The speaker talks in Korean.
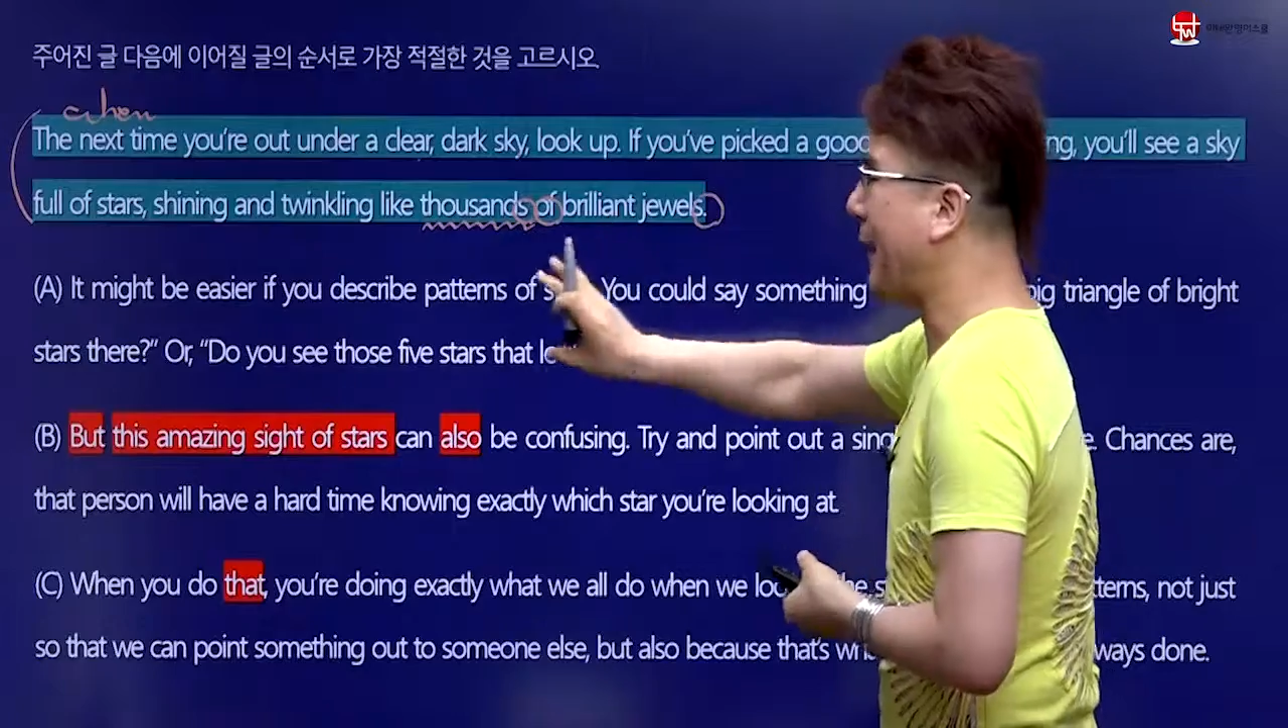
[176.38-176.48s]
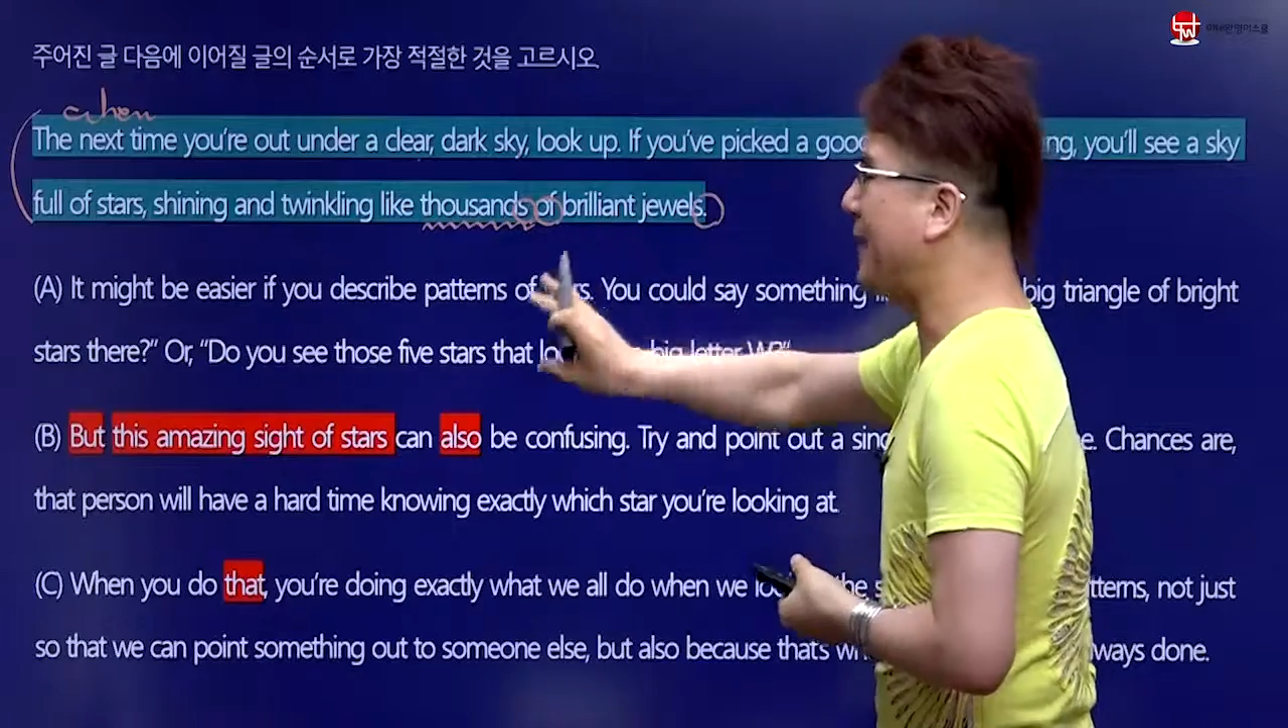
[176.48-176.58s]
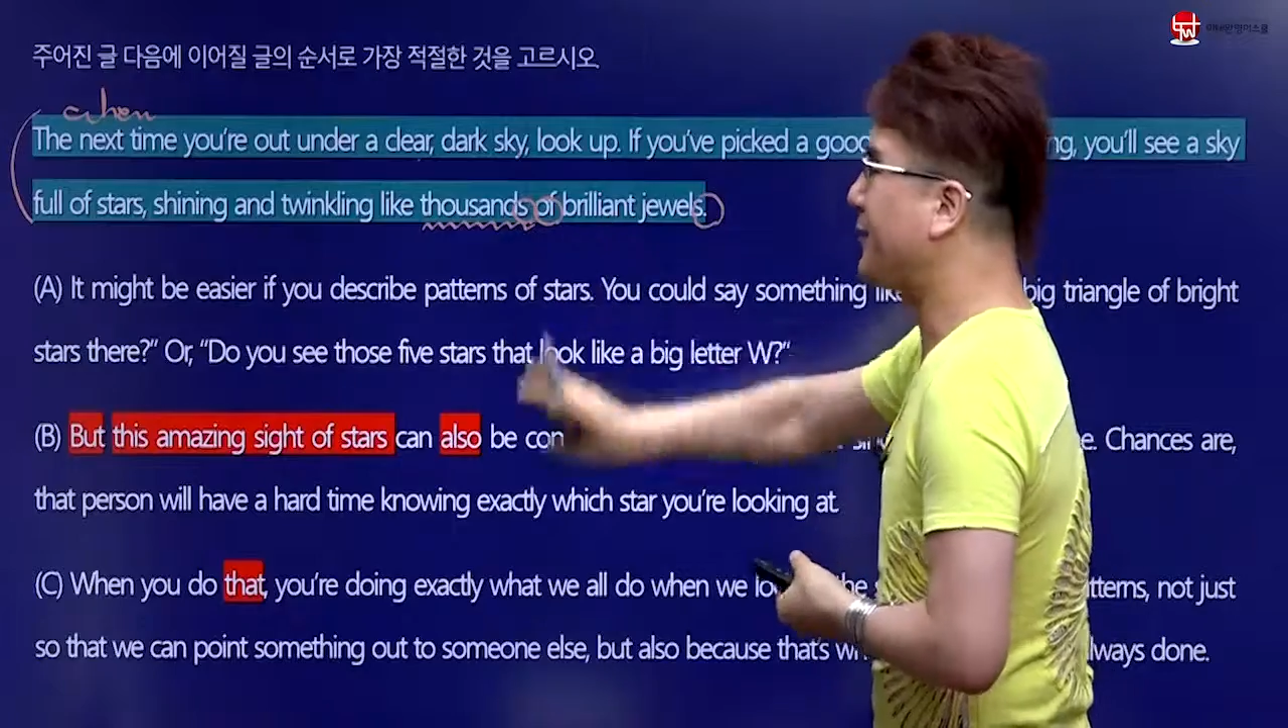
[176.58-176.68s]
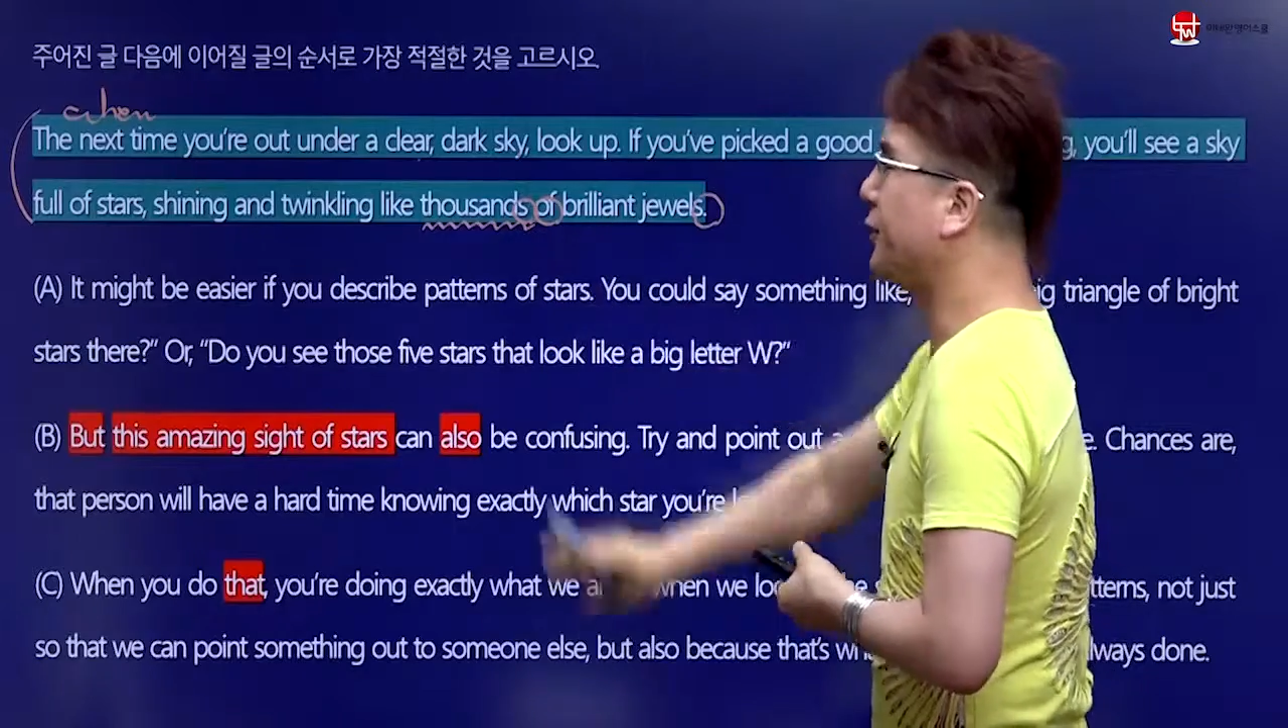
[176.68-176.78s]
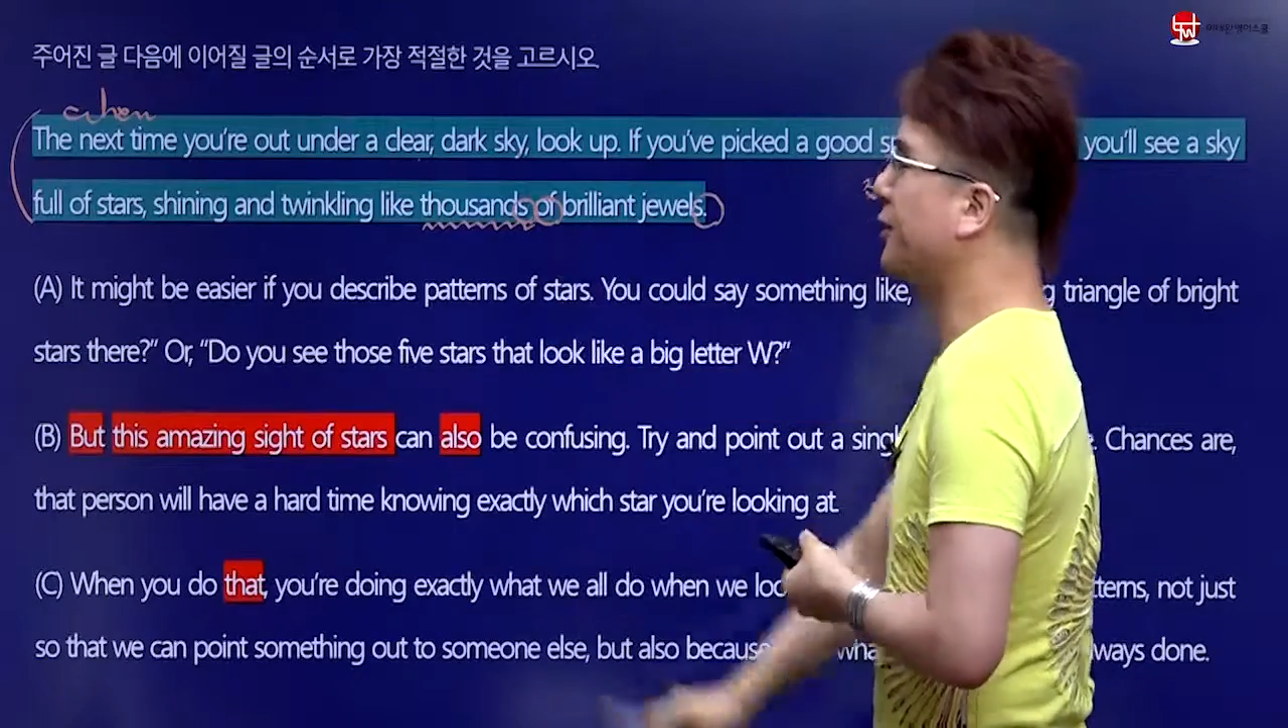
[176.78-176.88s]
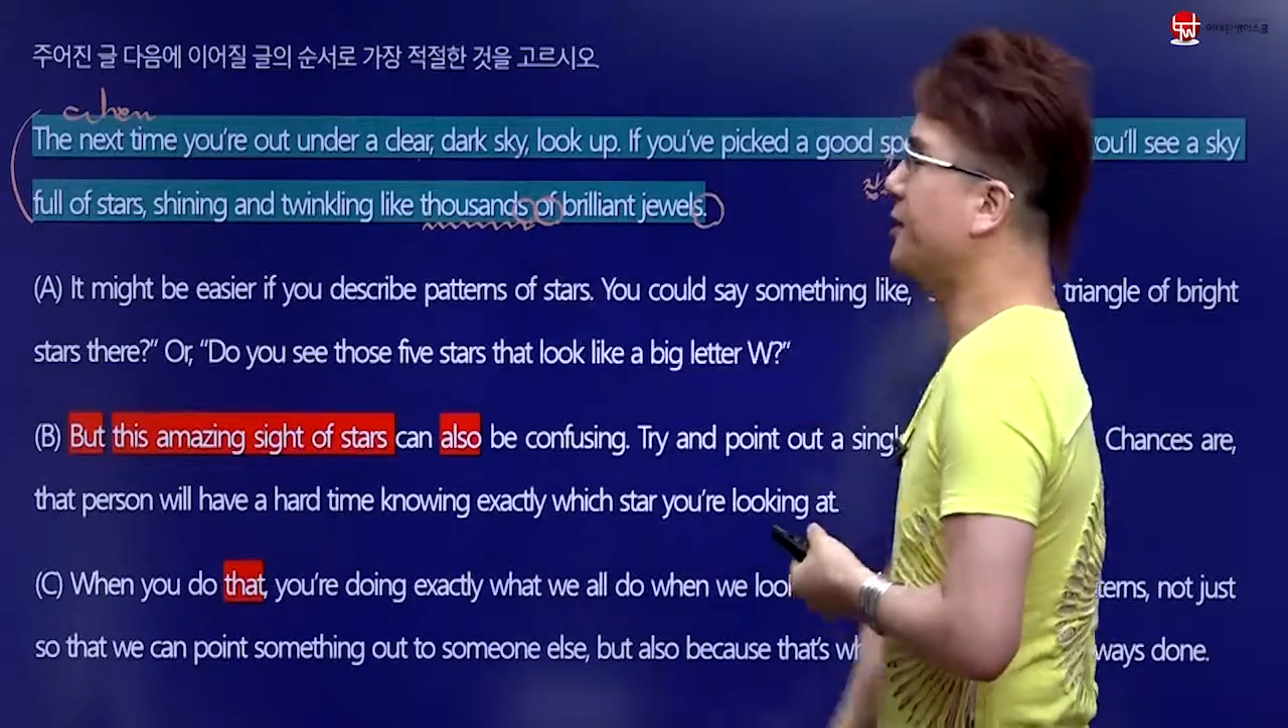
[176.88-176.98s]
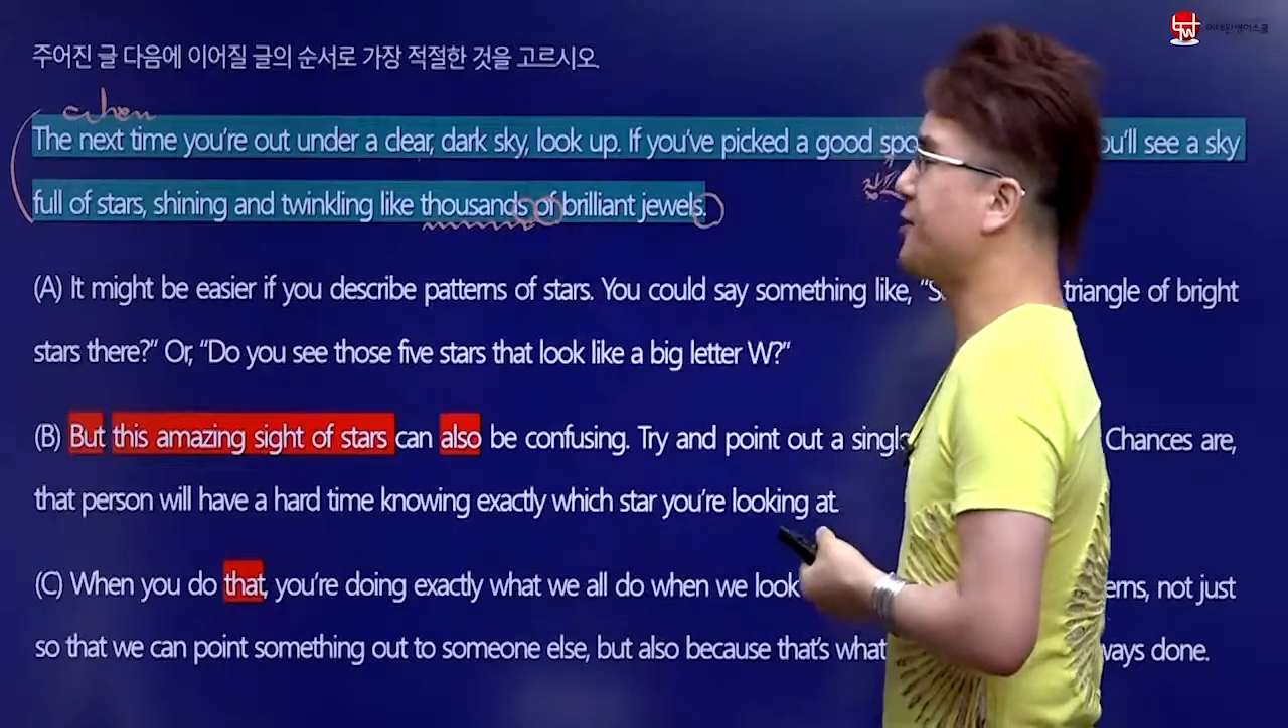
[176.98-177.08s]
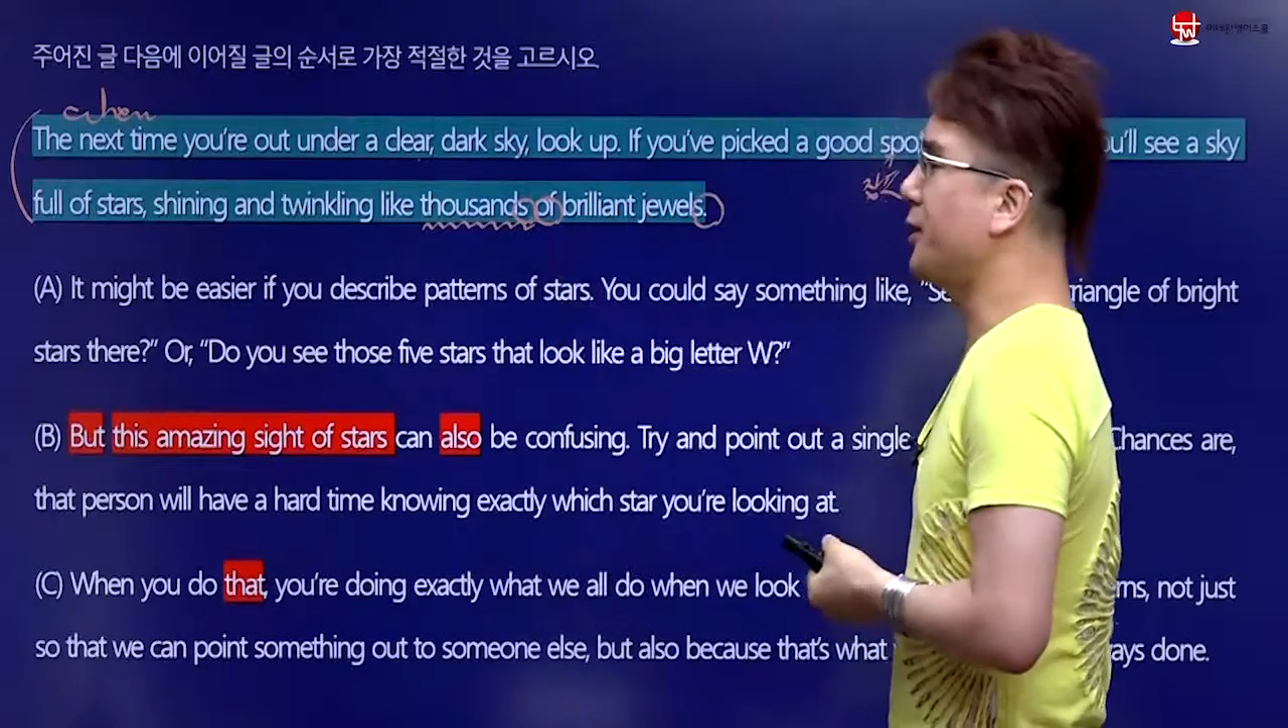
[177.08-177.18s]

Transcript: 패턴을